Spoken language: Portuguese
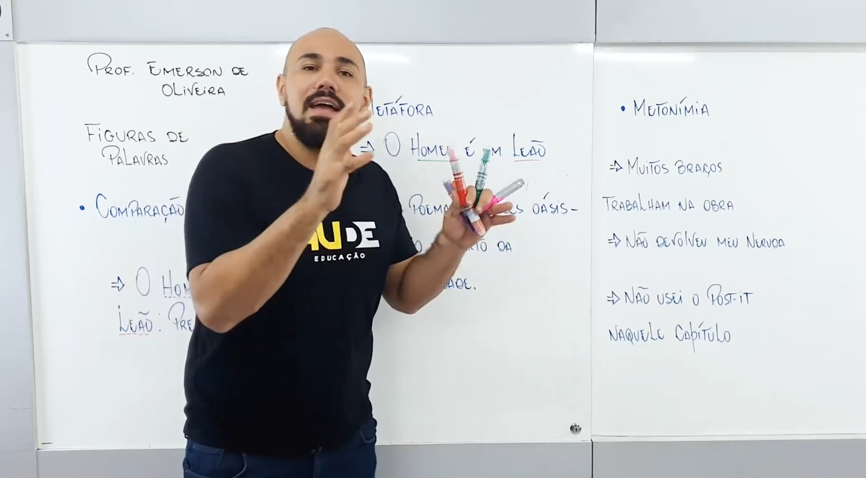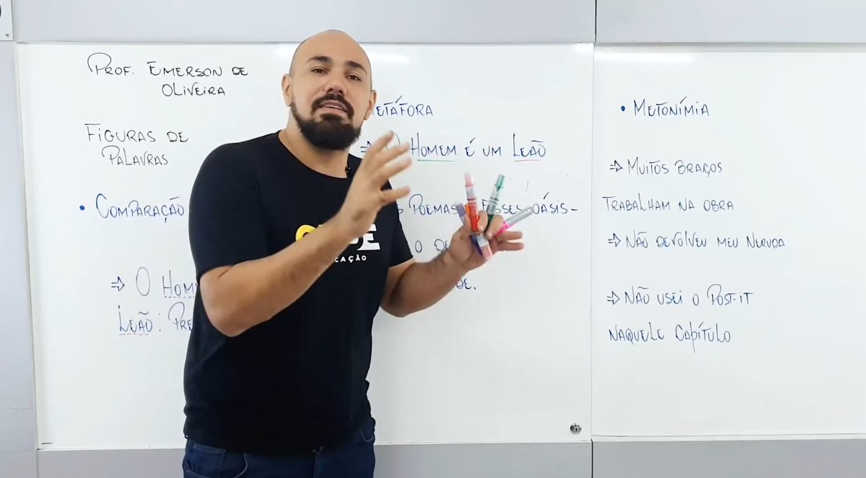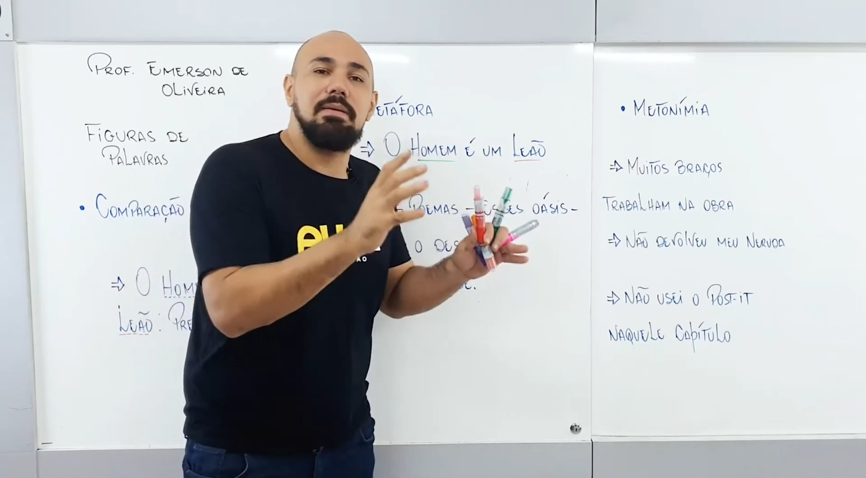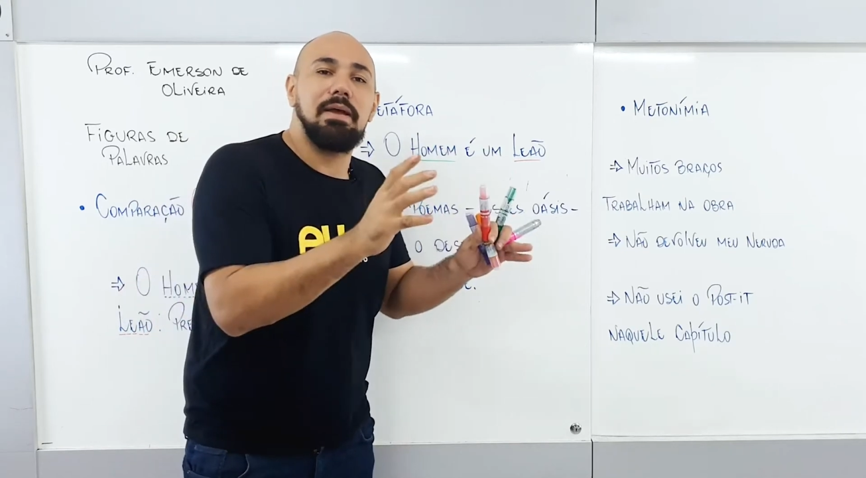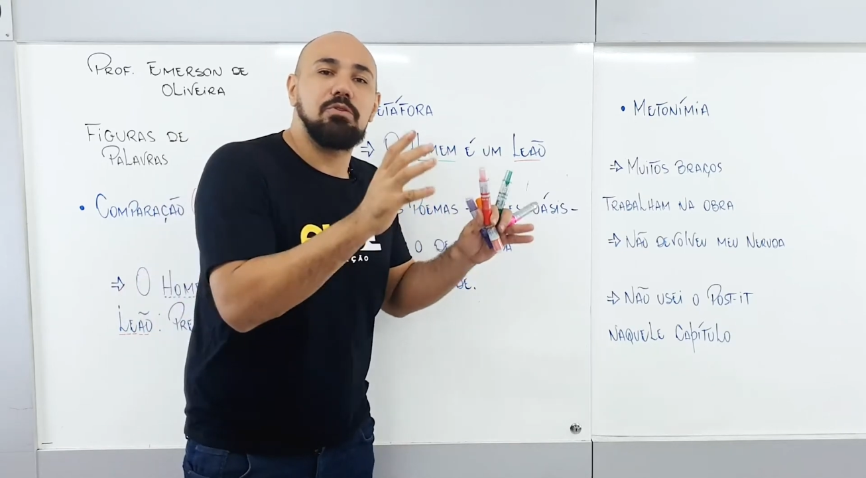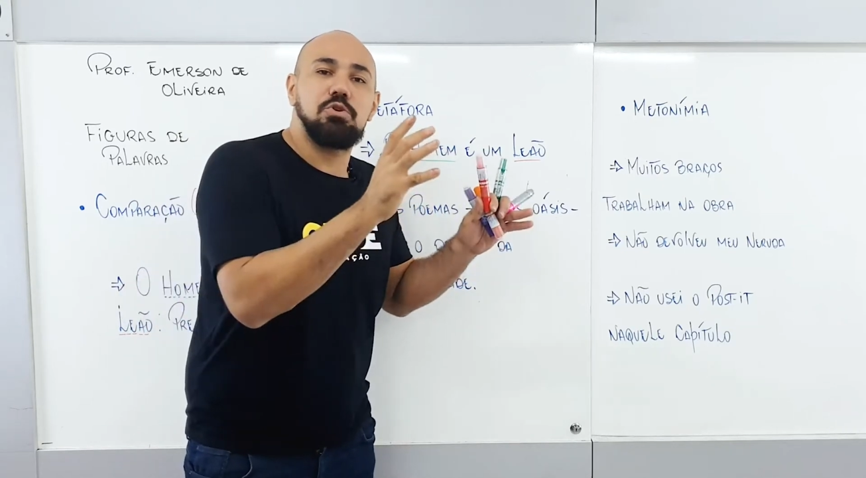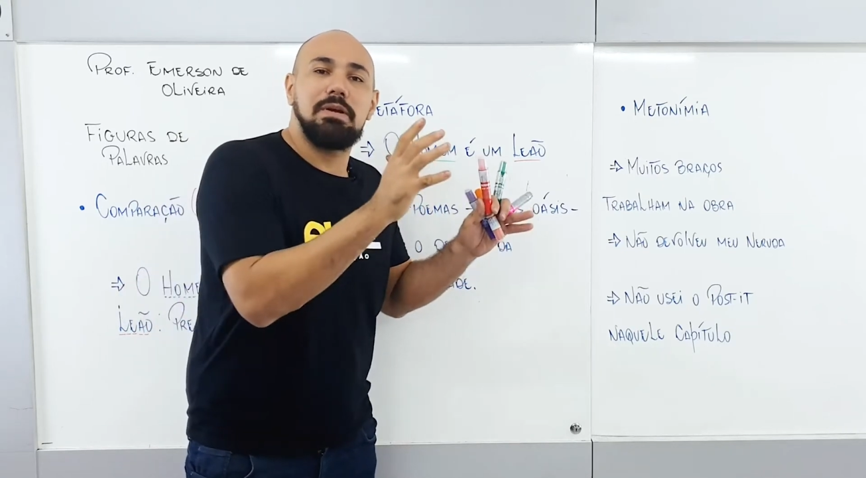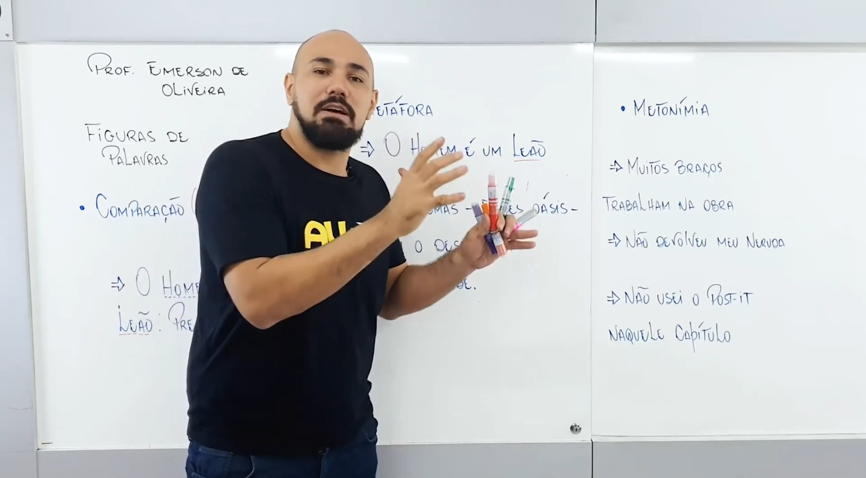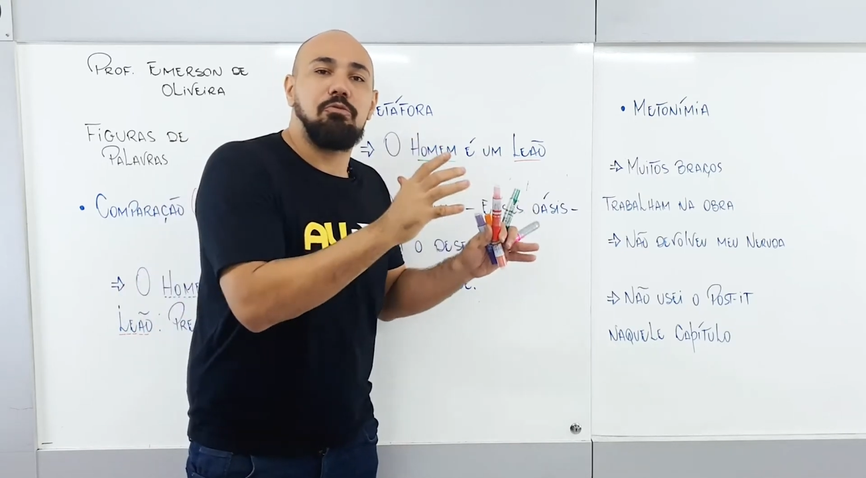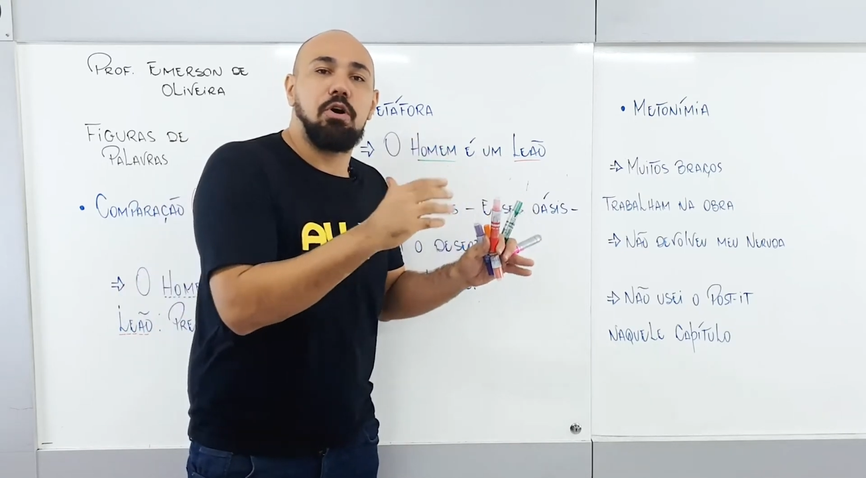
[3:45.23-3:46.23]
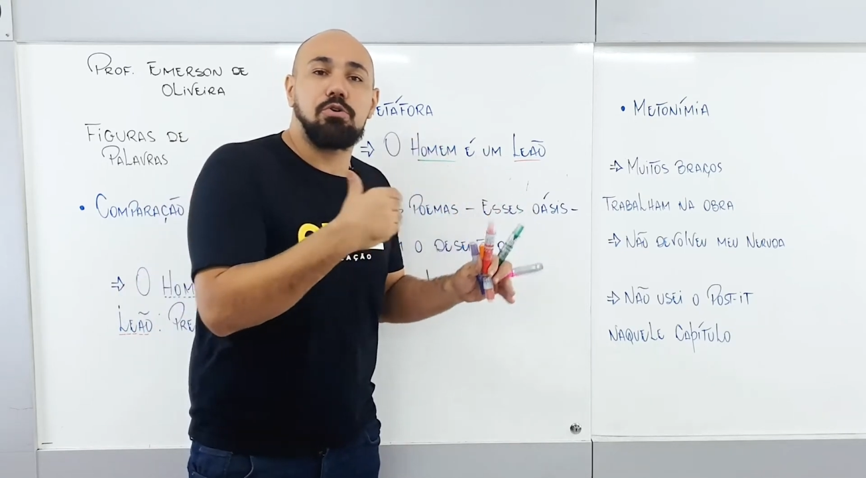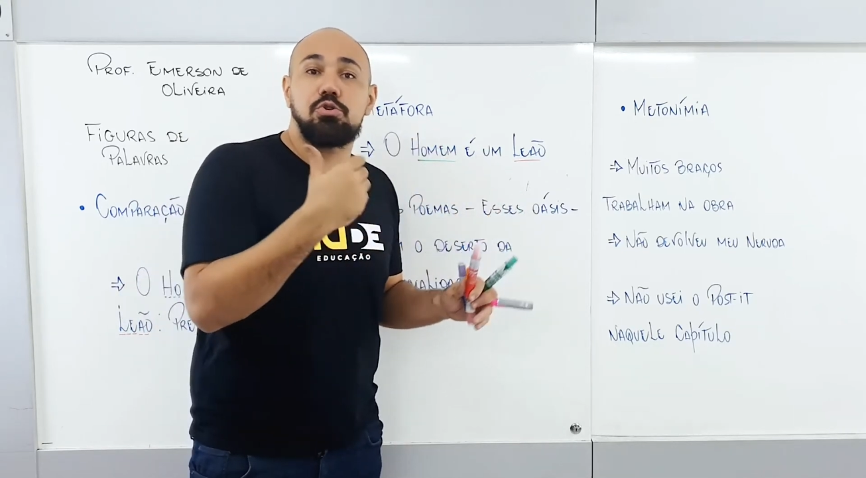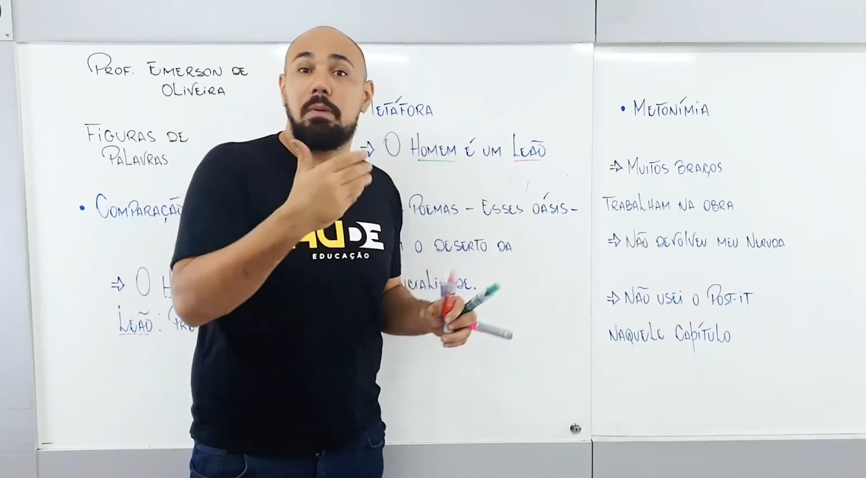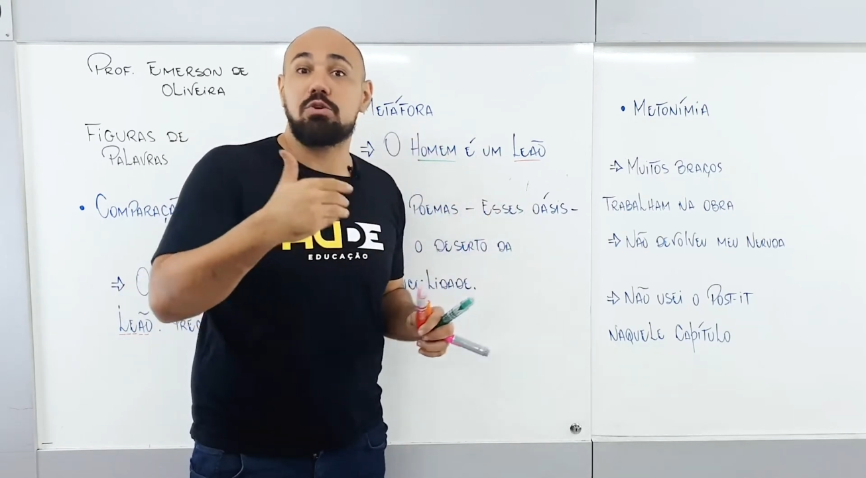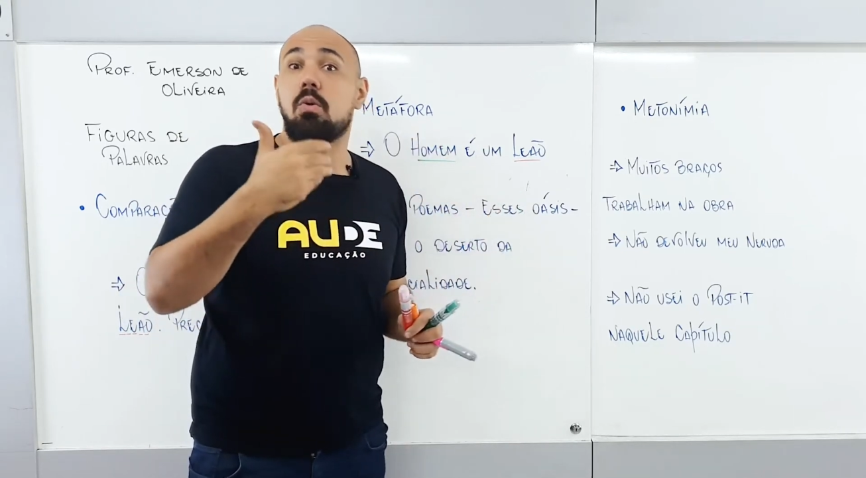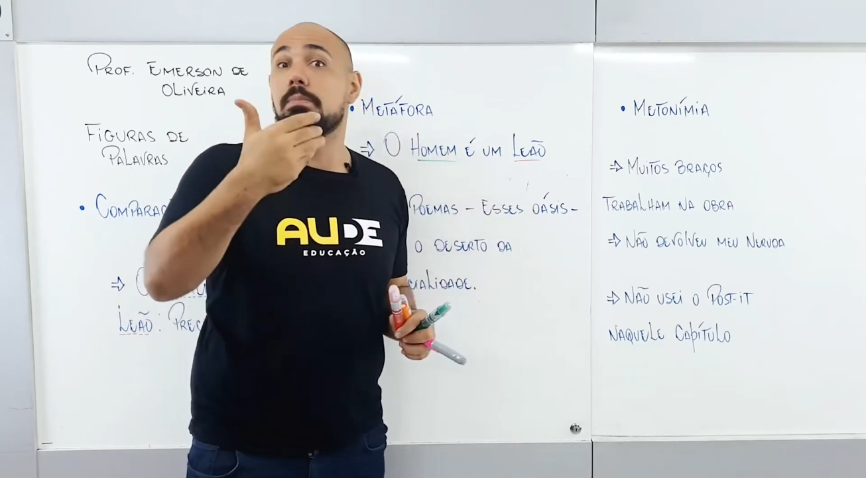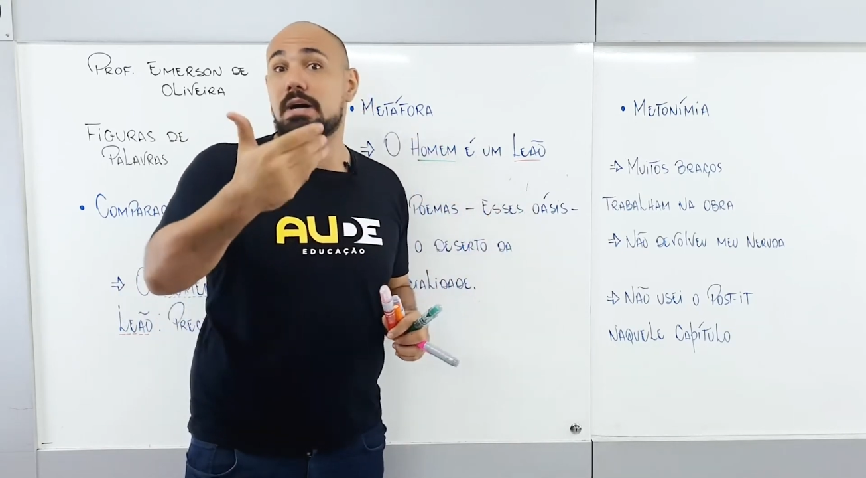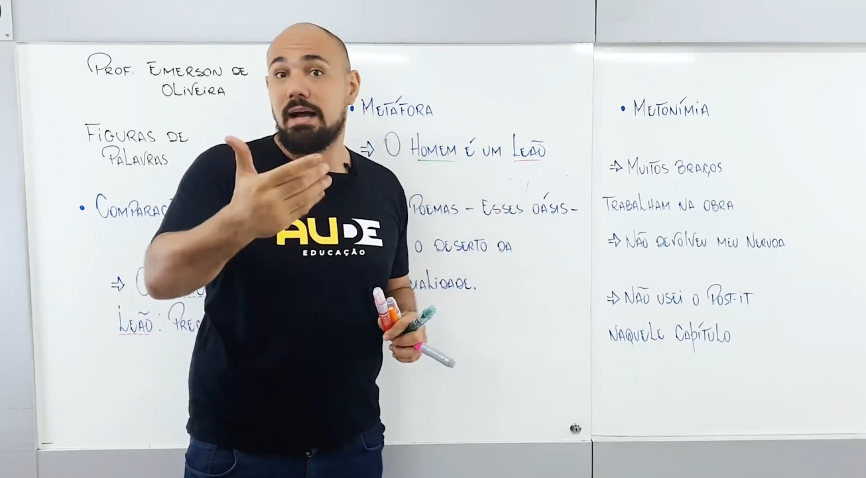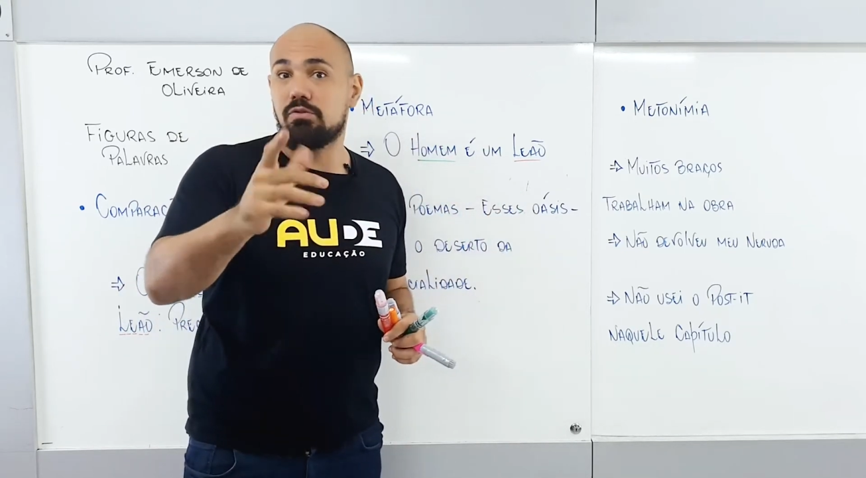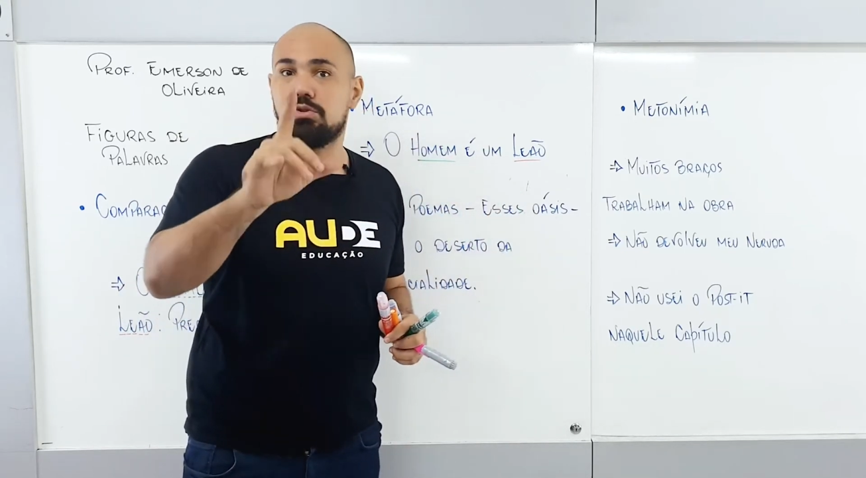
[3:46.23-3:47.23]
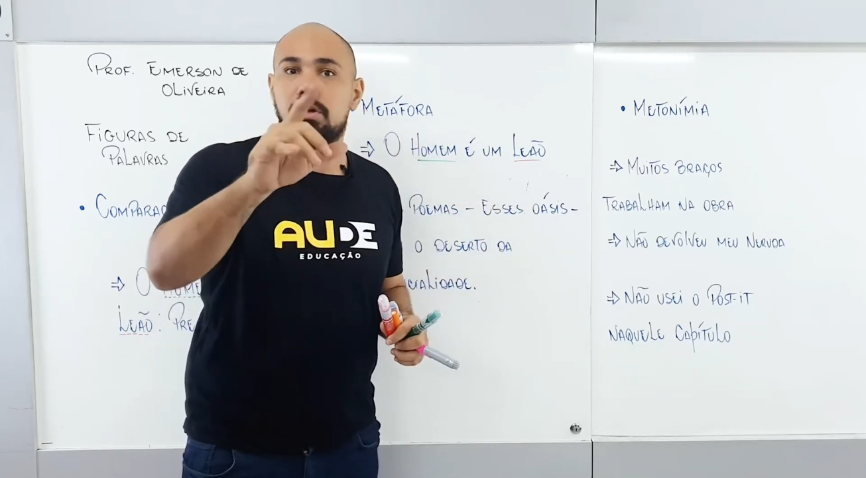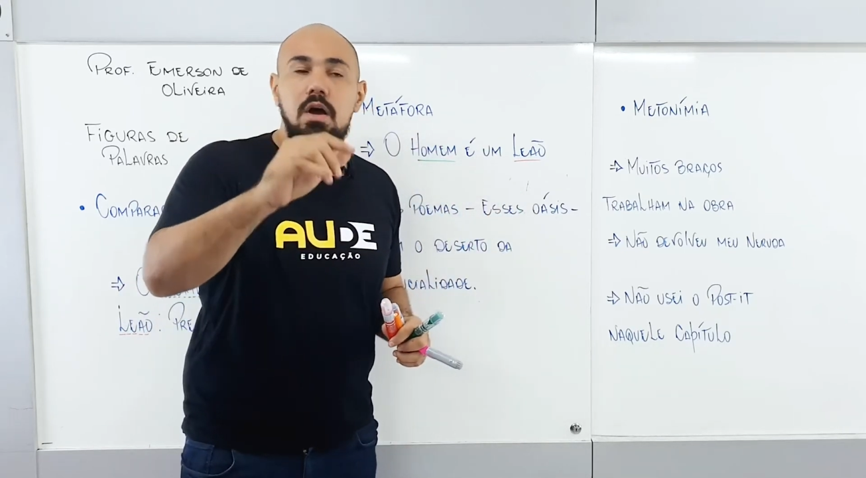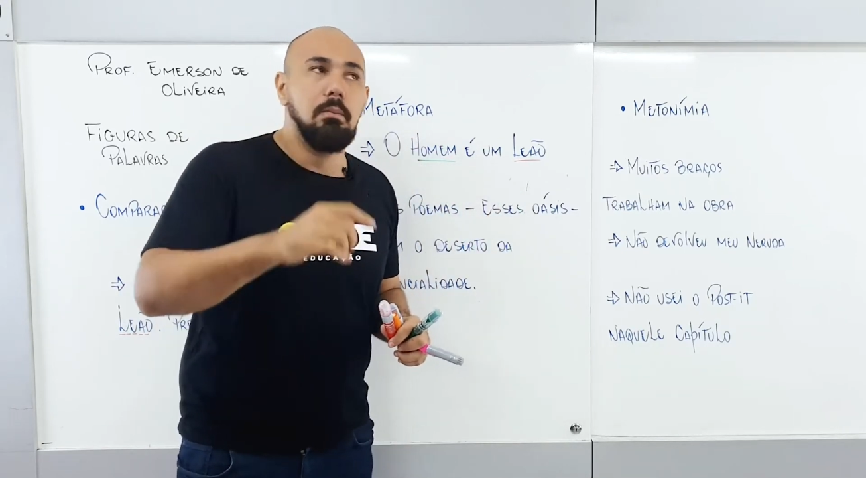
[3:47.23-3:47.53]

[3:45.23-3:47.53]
elementos metafóricos mais complexos.